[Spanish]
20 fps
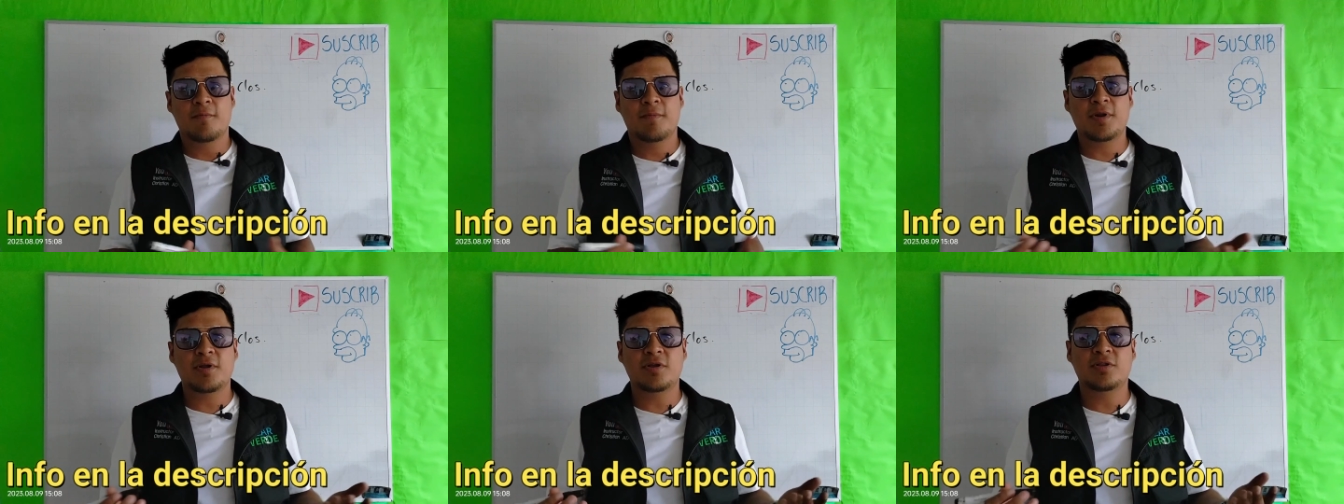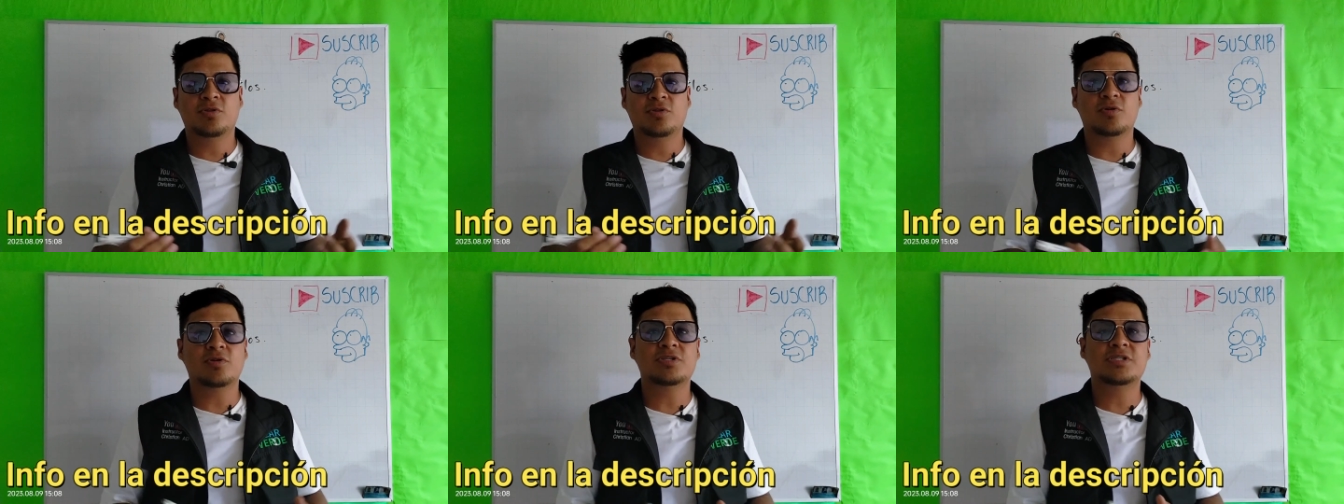Pero
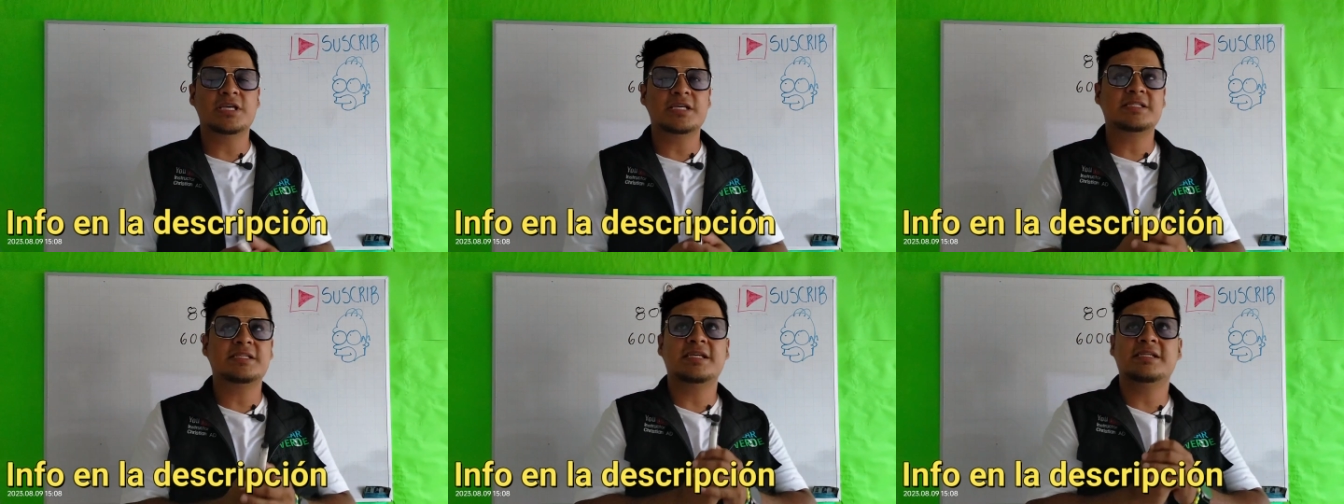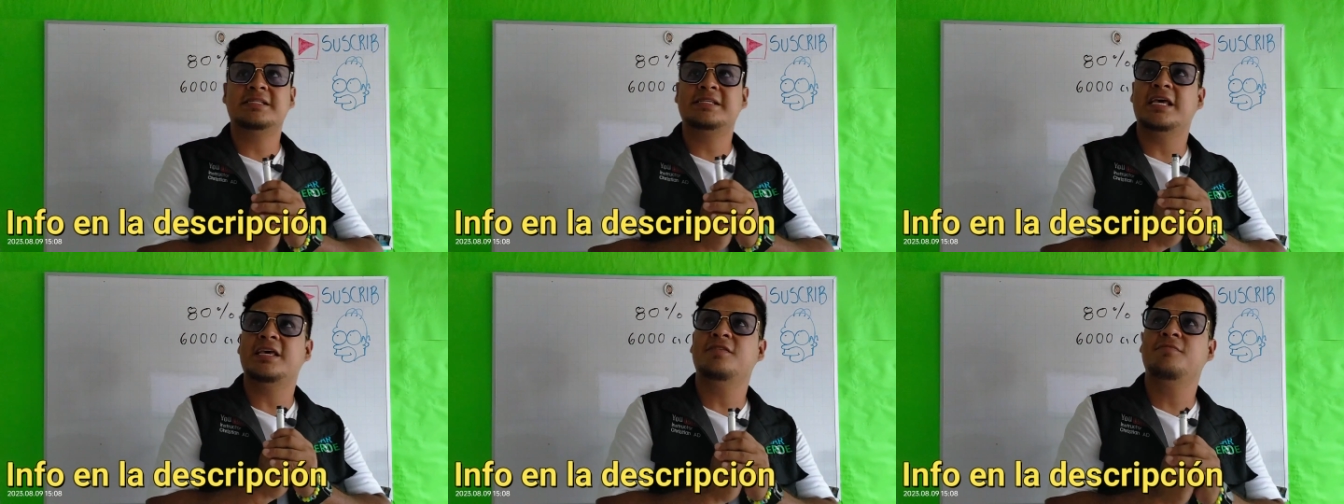entonces,
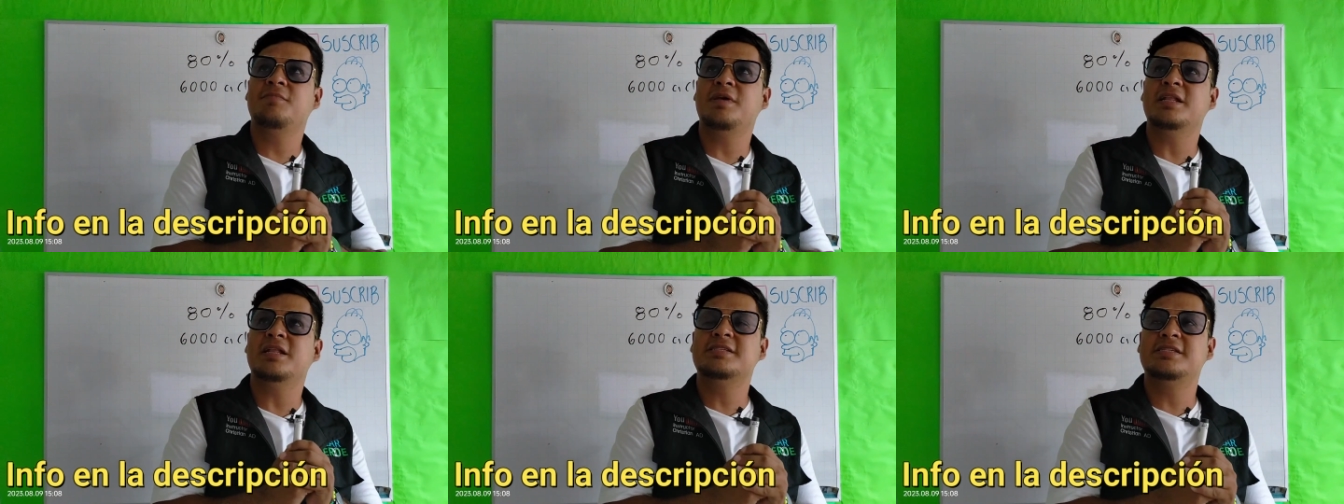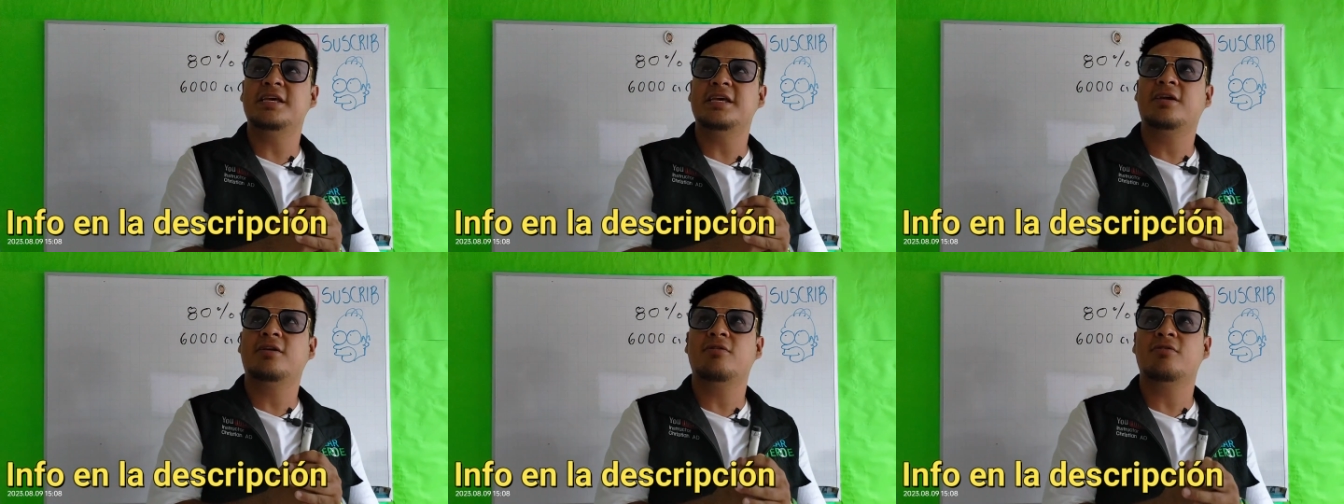6.000
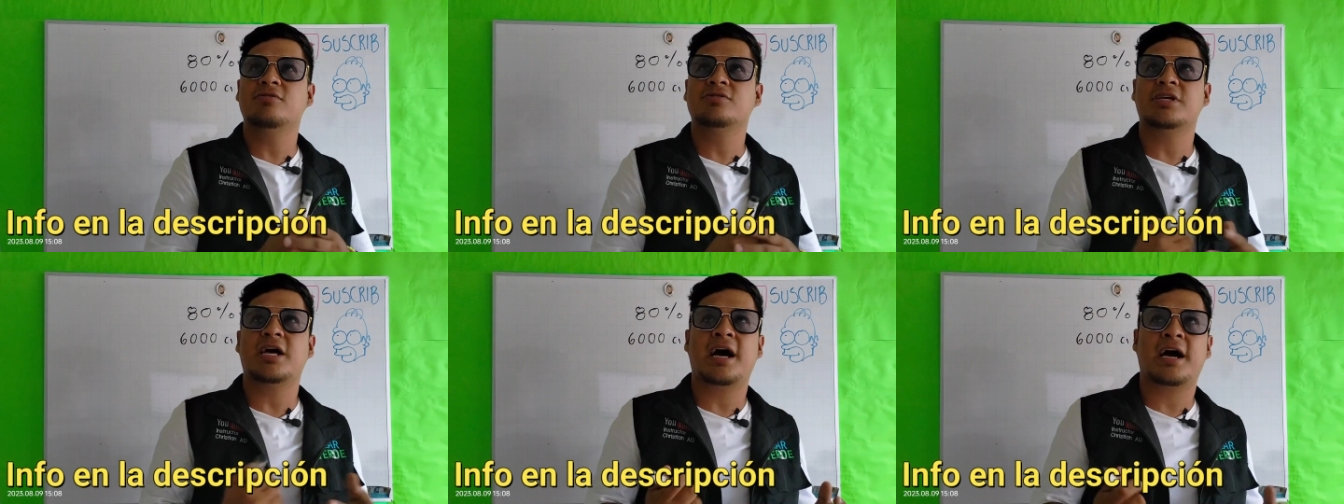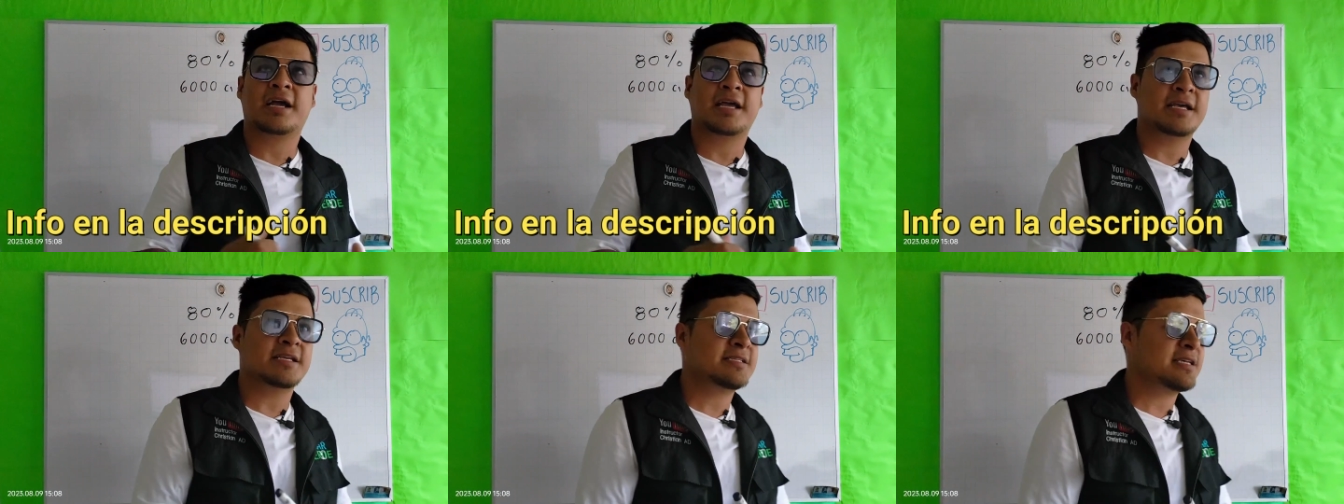ciclos,
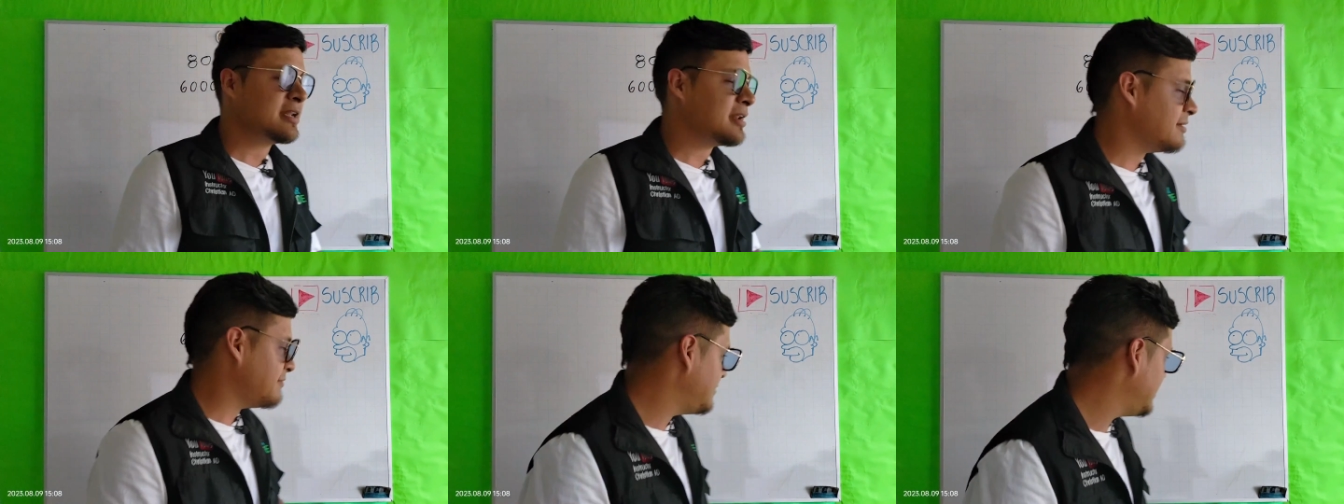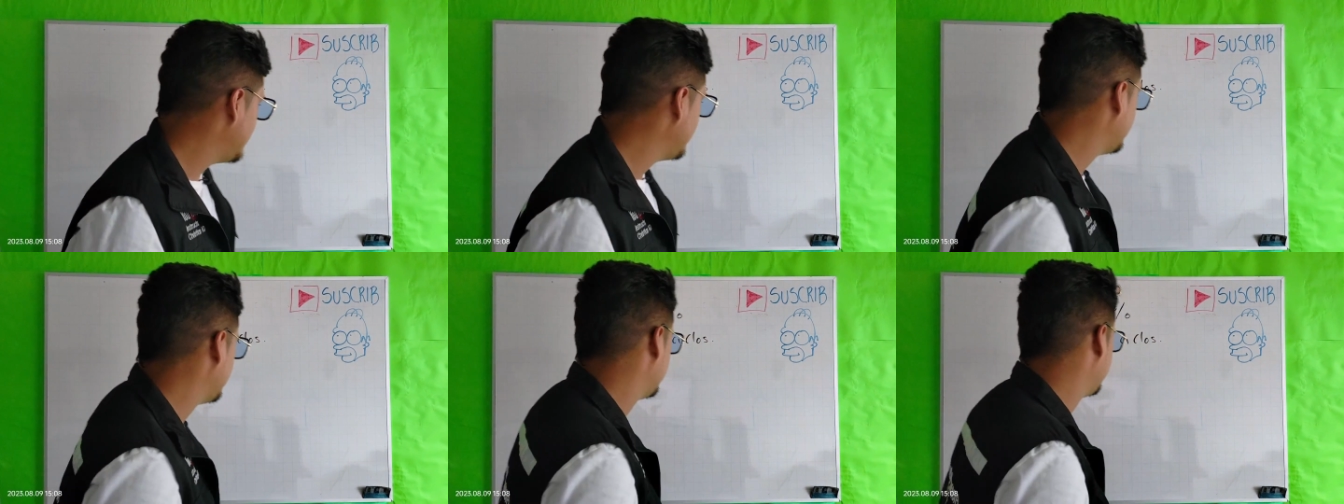¿a qué se
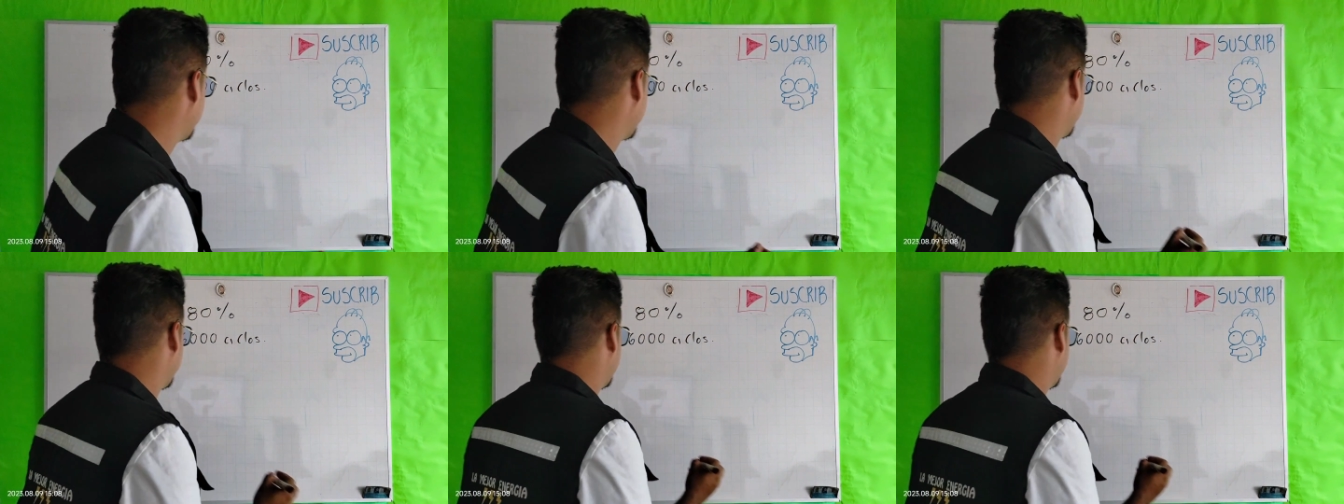refiere?